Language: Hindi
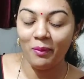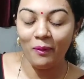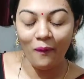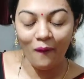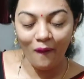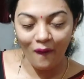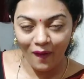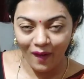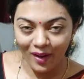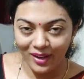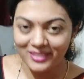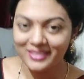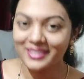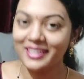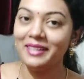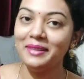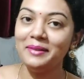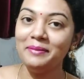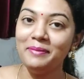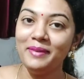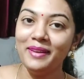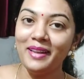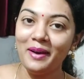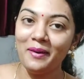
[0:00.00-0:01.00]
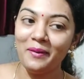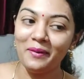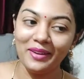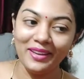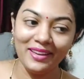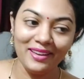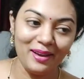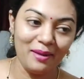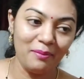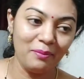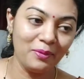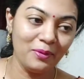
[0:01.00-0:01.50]
बहुत जल्द
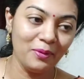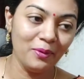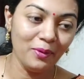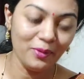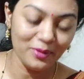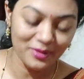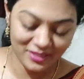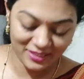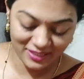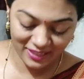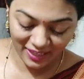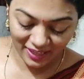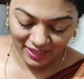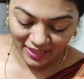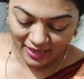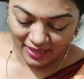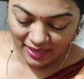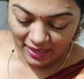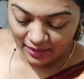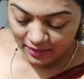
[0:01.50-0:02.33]
मिलाऊंगी आपको उनसे